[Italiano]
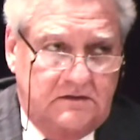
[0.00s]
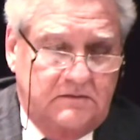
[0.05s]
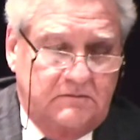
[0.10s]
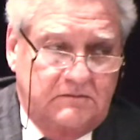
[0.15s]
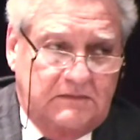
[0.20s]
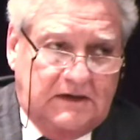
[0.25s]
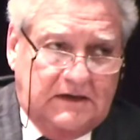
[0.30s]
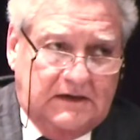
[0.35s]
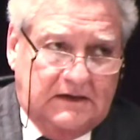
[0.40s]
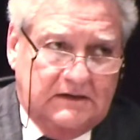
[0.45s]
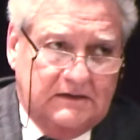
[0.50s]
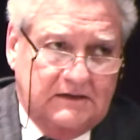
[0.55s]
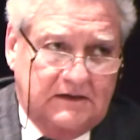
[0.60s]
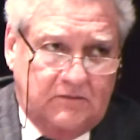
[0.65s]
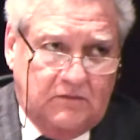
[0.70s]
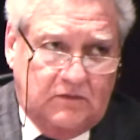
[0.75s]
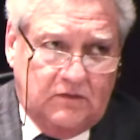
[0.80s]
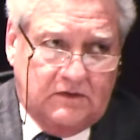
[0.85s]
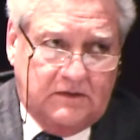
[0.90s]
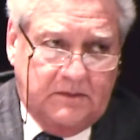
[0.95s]
ma da
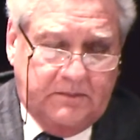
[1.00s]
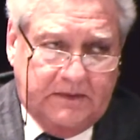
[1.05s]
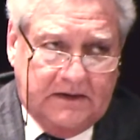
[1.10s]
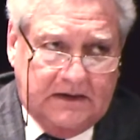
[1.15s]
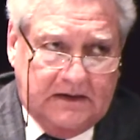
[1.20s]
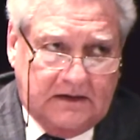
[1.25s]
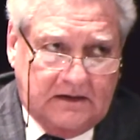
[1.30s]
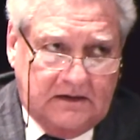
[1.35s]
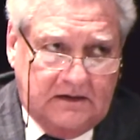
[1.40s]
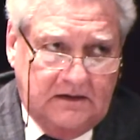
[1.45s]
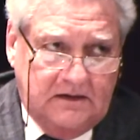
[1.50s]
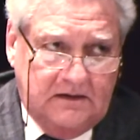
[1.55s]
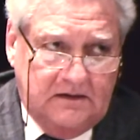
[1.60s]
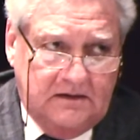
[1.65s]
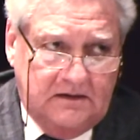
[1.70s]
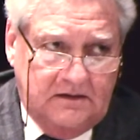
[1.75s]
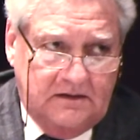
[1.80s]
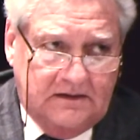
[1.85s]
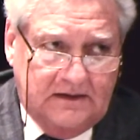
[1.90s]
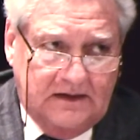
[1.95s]
molte parti,
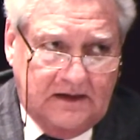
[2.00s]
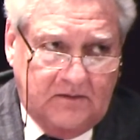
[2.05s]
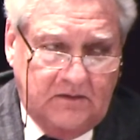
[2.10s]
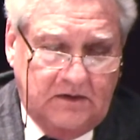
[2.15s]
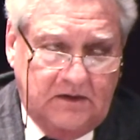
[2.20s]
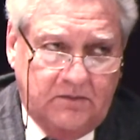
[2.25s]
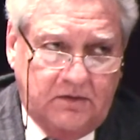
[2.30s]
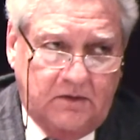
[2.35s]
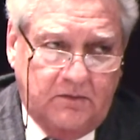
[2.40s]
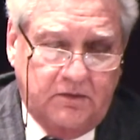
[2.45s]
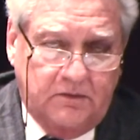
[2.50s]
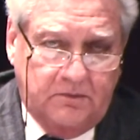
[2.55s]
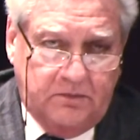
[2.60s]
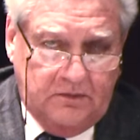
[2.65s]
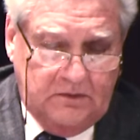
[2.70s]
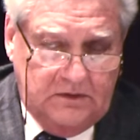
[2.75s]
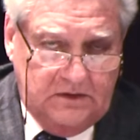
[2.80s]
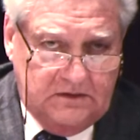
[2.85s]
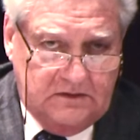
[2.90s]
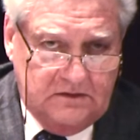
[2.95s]
in termini proprio
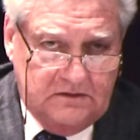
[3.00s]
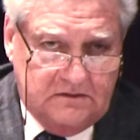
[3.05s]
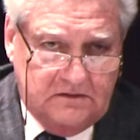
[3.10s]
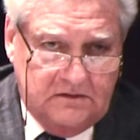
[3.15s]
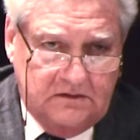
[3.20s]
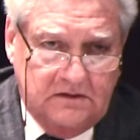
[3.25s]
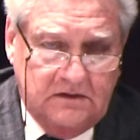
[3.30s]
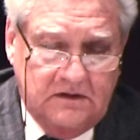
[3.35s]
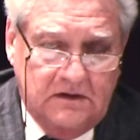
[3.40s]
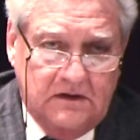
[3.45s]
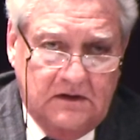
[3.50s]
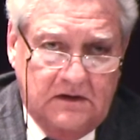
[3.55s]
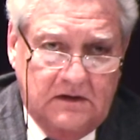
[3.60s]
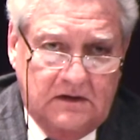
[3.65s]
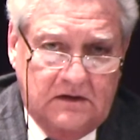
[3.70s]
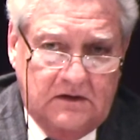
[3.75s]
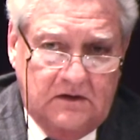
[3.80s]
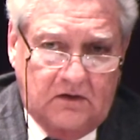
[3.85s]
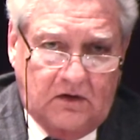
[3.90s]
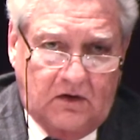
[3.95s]
politici,
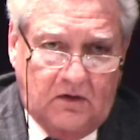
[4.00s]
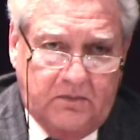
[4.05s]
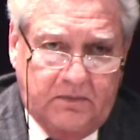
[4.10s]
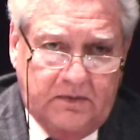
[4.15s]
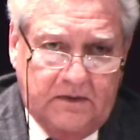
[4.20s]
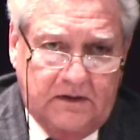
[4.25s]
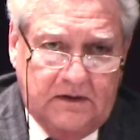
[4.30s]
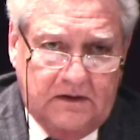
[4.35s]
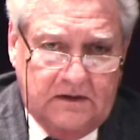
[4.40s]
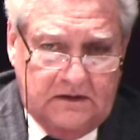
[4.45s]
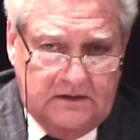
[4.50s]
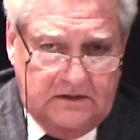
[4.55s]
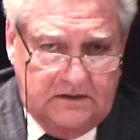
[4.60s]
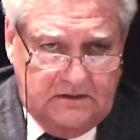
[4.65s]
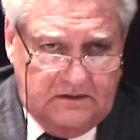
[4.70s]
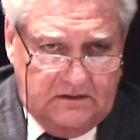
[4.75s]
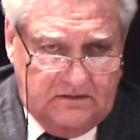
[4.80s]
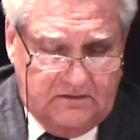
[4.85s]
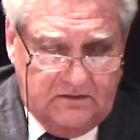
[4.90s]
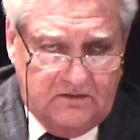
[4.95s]
l'Europa, la
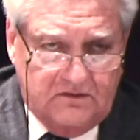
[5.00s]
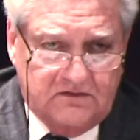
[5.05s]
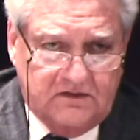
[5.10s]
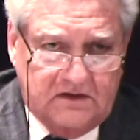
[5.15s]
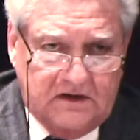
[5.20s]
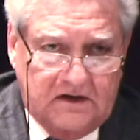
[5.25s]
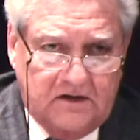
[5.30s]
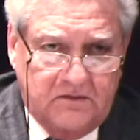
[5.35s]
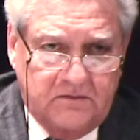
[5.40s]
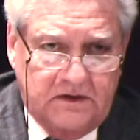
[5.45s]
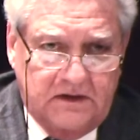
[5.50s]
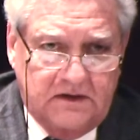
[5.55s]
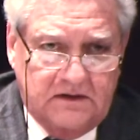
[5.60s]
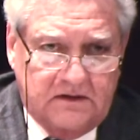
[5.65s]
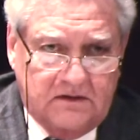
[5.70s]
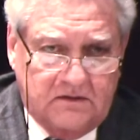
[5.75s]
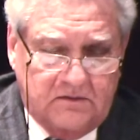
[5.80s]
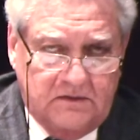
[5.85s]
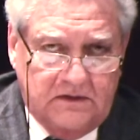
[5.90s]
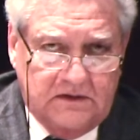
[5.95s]
Direzione Generale
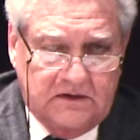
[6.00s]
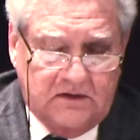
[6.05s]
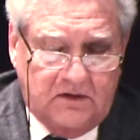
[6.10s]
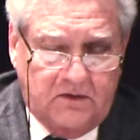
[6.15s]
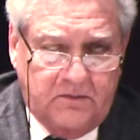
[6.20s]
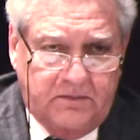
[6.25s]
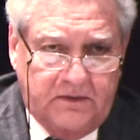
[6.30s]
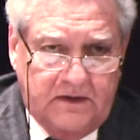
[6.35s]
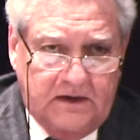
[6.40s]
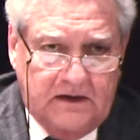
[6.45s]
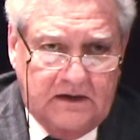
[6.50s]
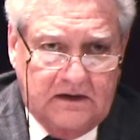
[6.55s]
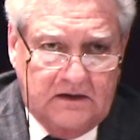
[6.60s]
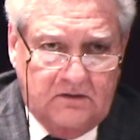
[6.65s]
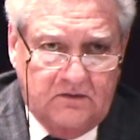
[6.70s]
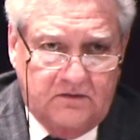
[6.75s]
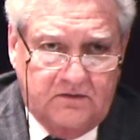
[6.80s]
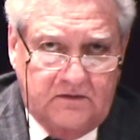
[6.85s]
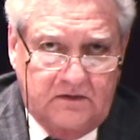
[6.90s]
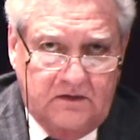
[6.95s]
dell'Ambiente e la Comunità Europea, ha
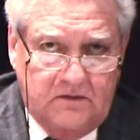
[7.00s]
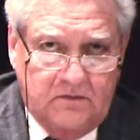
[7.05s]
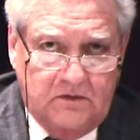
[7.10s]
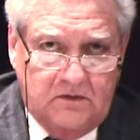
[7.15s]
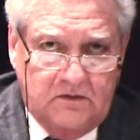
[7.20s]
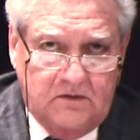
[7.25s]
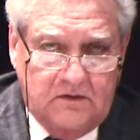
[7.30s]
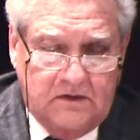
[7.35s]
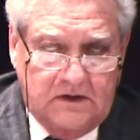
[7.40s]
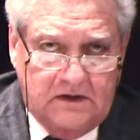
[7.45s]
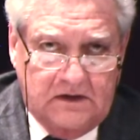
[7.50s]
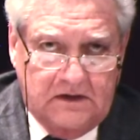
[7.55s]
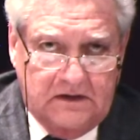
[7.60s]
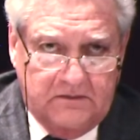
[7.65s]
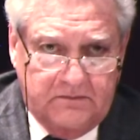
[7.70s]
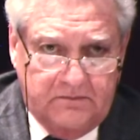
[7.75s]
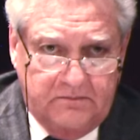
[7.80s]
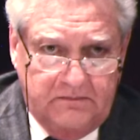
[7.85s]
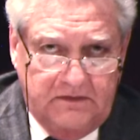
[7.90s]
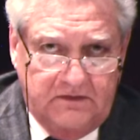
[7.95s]
lo stimolo
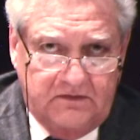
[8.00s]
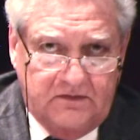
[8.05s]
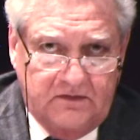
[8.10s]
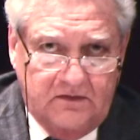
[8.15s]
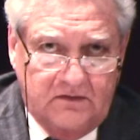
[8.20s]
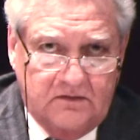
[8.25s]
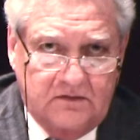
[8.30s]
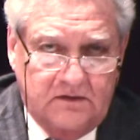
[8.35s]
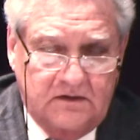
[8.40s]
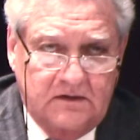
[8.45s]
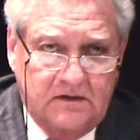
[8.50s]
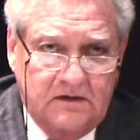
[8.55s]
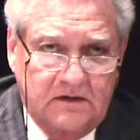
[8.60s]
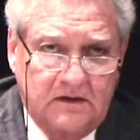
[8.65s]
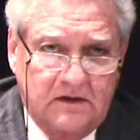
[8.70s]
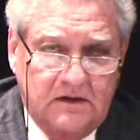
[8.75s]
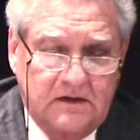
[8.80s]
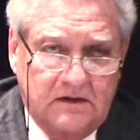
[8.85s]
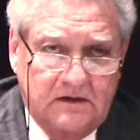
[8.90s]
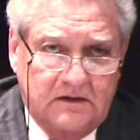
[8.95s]
alla missione
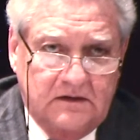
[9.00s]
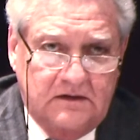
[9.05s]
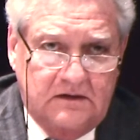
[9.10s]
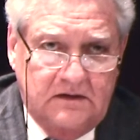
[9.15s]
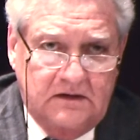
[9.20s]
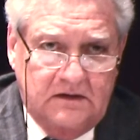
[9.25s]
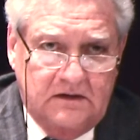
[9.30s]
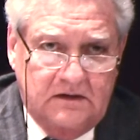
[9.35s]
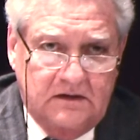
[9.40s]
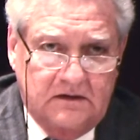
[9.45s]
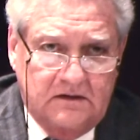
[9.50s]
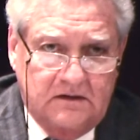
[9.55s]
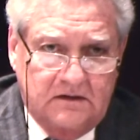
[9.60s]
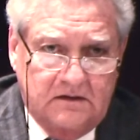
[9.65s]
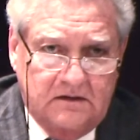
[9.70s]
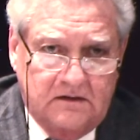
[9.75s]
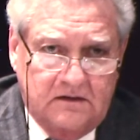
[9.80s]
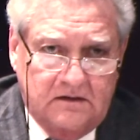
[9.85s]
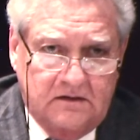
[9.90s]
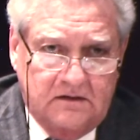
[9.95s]
di
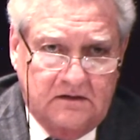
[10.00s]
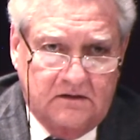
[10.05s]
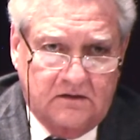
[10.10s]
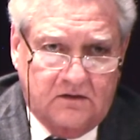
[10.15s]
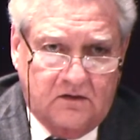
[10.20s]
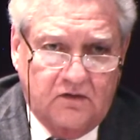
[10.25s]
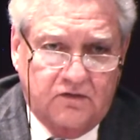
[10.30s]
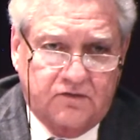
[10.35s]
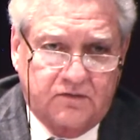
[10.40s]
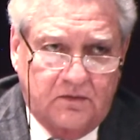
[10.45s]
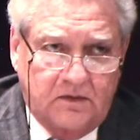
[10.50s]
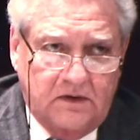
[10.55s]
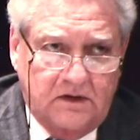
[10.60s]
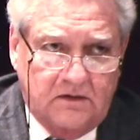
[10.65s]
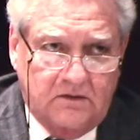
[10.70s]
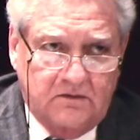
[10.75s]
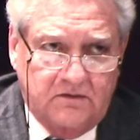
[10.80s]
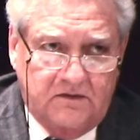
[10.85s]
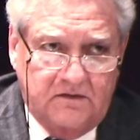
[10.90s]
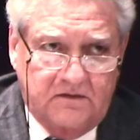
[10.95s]
eh,
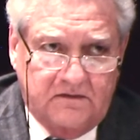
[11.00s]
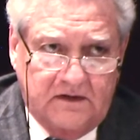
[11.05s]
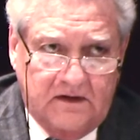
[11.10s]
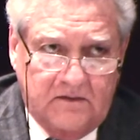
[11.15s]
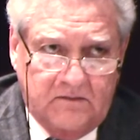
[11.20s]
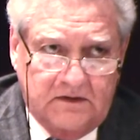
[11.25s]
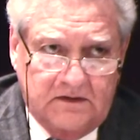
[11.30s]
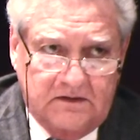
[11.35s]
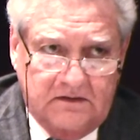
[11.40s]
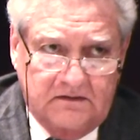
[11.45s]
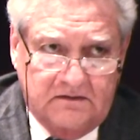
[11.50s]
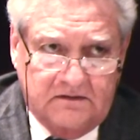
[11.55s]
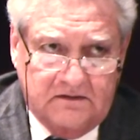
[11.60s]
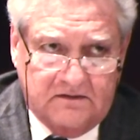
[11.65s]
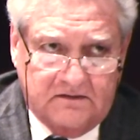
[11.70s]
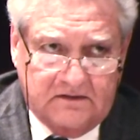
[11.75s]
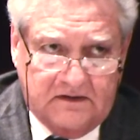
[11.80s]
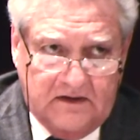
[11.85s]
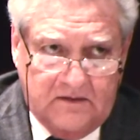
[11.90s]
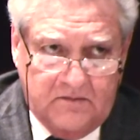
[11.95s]
costruire un sistema di
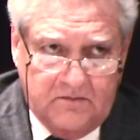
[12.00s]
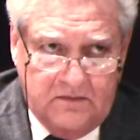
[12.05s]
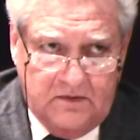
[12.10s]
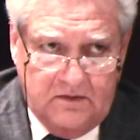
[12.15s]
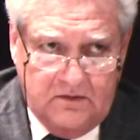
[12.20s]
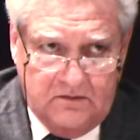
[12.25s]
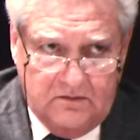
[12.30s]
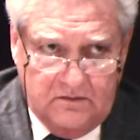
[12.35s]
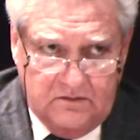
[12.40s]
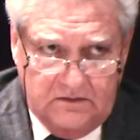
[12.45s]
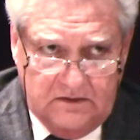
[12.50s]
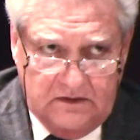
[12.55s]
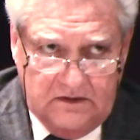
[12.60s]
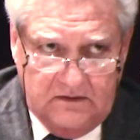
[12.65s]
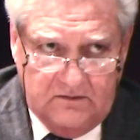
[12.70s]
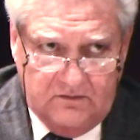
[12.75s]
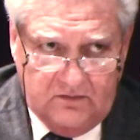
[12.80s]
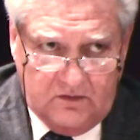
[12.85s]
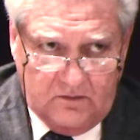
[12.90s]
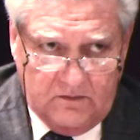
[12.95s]
interscambio delle
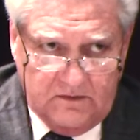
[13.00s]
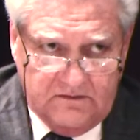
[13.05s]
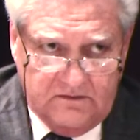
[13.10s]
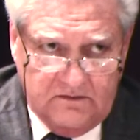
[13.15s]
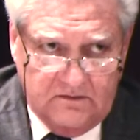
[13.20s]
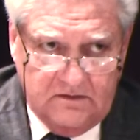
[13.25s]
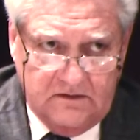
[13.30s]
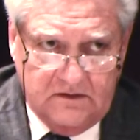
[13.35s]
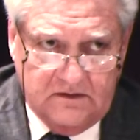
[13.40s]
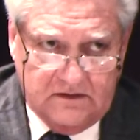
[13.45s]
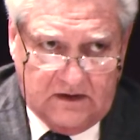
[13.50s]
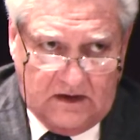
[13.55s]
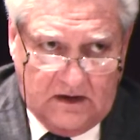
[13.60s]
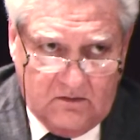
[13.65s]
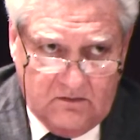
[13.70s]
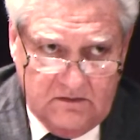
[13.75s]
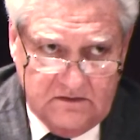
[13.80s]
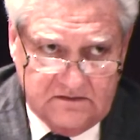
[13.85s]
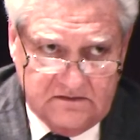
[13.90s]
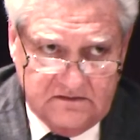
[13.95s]
informazioni tra
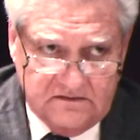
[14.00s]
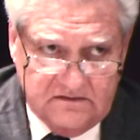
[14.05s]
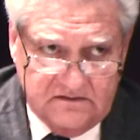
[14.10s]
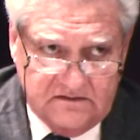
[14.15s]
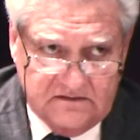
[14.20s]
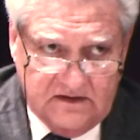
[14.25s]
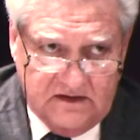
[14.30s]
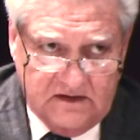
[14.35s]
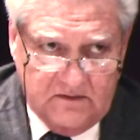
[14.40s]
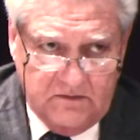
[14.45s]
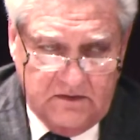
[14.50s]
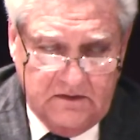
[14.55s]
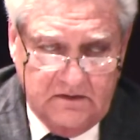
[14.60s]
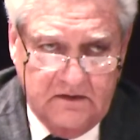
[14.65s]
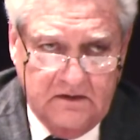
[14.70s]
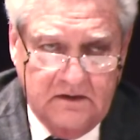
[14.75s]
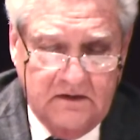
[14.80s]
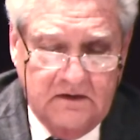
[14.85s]
questi sistemi